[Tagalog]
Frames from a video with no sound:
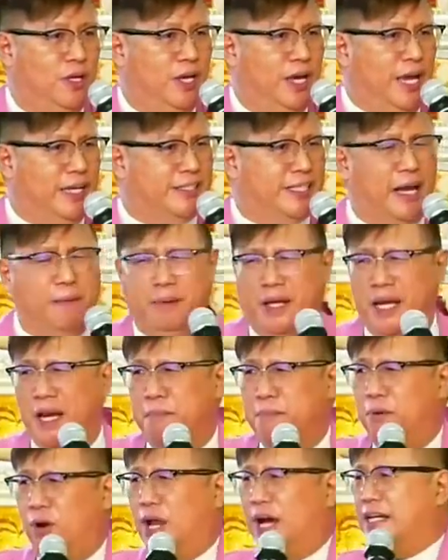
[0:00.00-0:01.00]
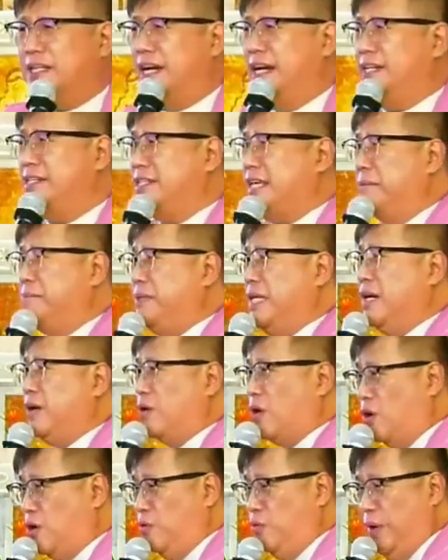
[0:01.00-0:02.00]
Kaya sabi ng bulag, there is something
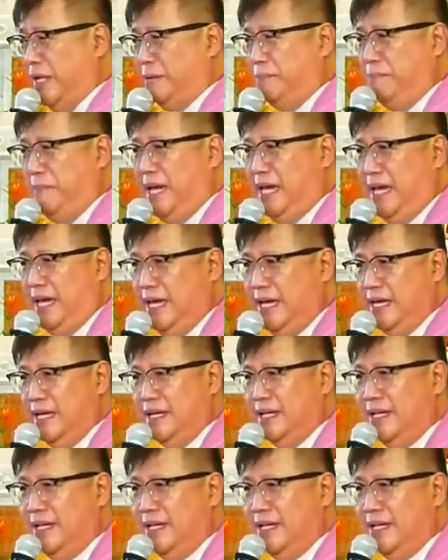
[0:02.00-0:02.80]
wrong with me.